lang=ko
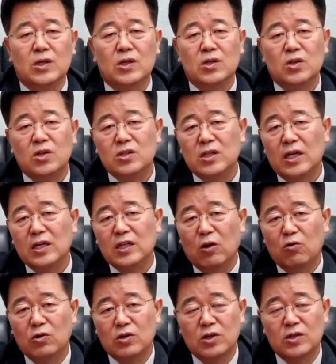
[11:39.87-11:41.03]
그 뒷장이
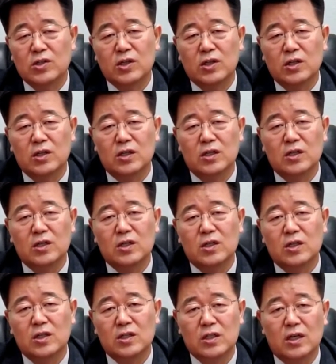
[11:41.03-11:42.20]
나오는 그것을
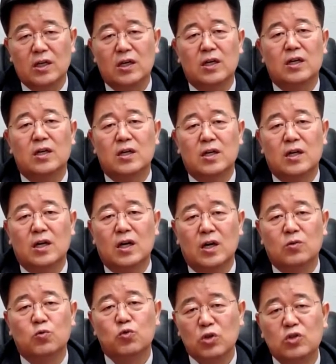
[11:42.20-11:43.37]
이제 아,
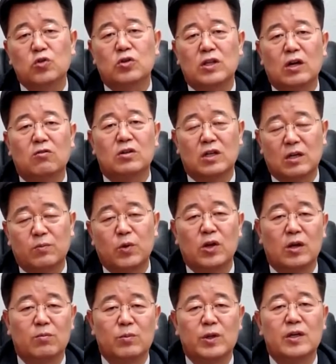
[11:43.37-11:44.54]
운이 좋다고 그렇게
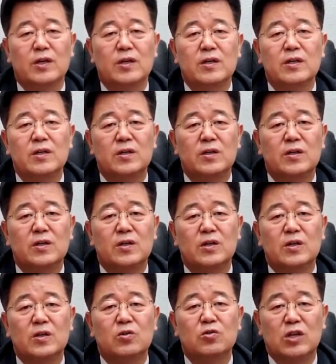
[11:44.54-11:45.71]
표현합니다.
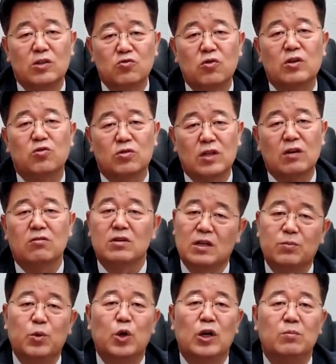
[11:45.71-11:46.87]
그리고 재수가 좋다고
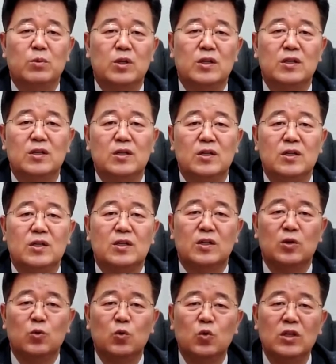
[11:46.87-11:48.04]
그렇게 표현합니다.
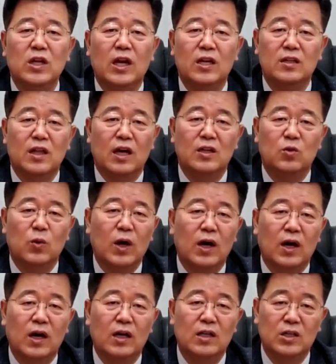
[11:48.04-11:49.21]
그 운이라는
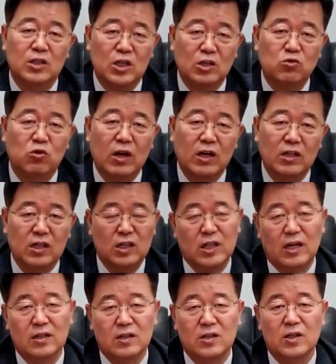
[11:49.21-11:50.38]
단어와 재수라는 이
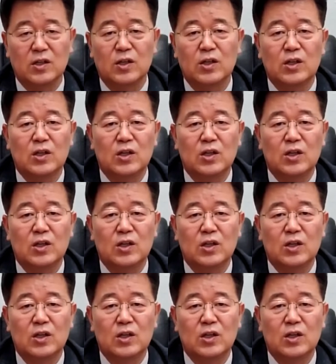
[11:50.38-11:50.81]
단어를